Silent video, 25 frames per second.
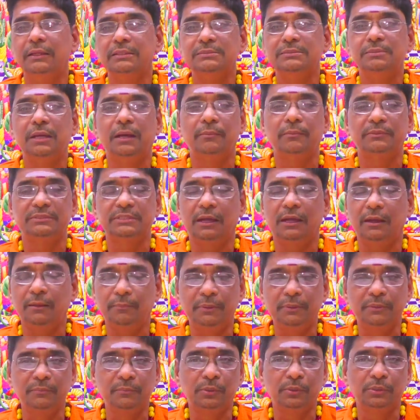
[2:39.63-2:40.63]
சா
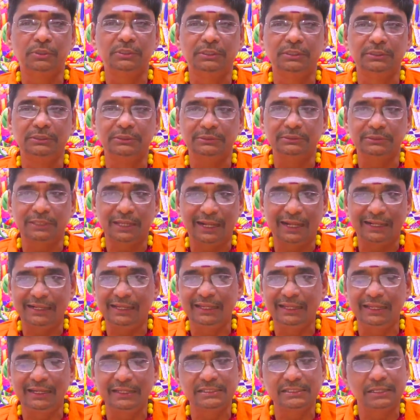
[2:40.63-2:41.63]
சாப்பிடும்போது
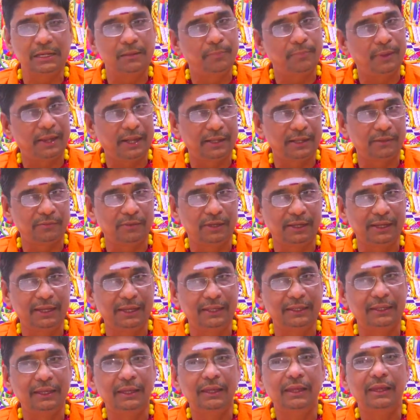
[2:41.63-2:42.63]
கரெக்டாக இருந்துச்சுன்னா பாராட்டுவாங்க
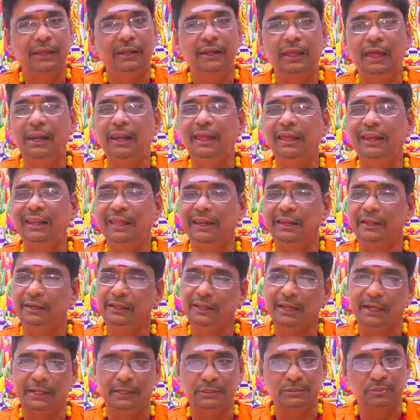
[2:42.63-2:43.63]
நல்லா
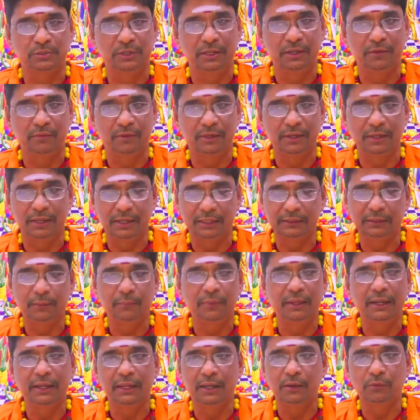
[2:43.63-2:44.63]
இல்லைனாலும் கரெக்டாக சொல்லிடுவாங்க அந்த
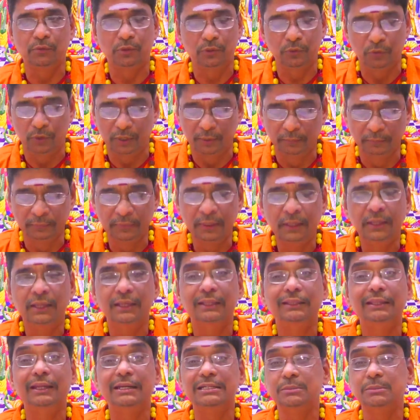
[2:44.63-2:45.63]
மாதிரியான ஒரு குணம்
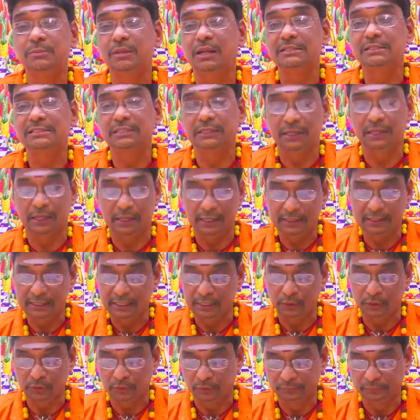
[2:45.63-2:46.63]
இந்த ரிஷபராசிக்காரர்கள்ட்ட
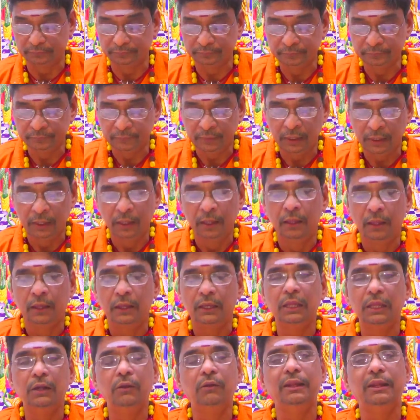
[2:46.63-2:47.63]
இருக்கும்
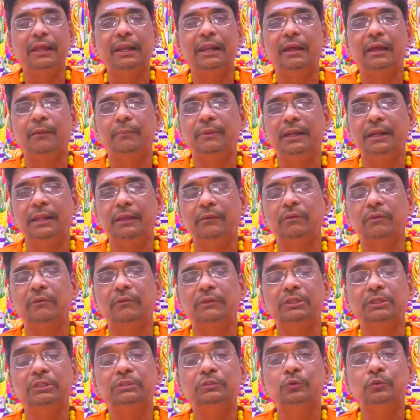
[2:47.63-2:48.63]
இன்னொன்று என்ன அப்படின்னா இவங்க
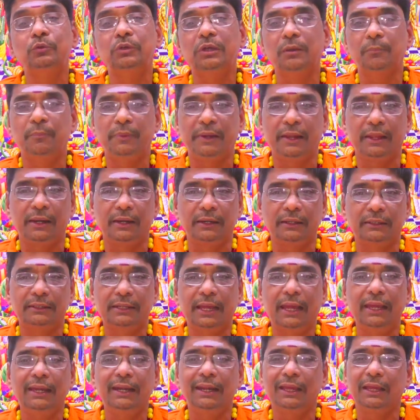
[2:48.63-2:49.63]
வந்து தூக்கப்பிரியர்கள்
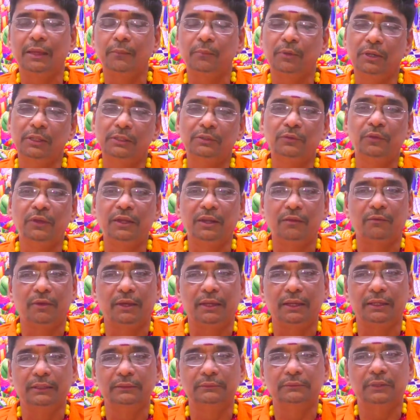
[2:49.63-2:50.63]
டைம் கிடைக்கும் மூலம்
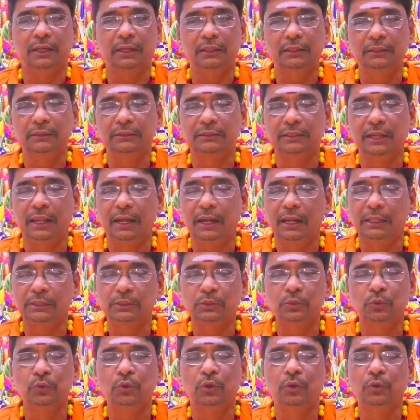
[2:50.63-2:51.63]
தூங்கிடுவாங்க அதாவது நல்லா
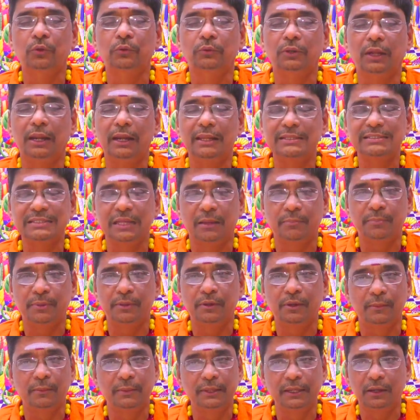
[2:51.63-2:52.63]
தூங்கணும் நல்லா
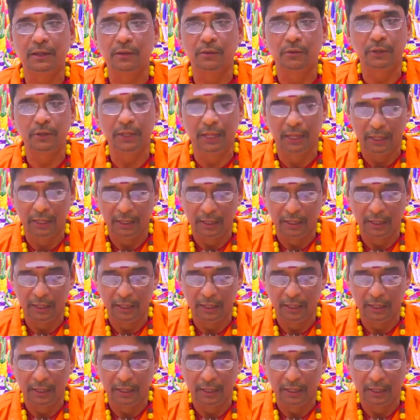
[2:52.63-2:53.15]
சாப்பிடணும் அப்படிங்கிற ஒரு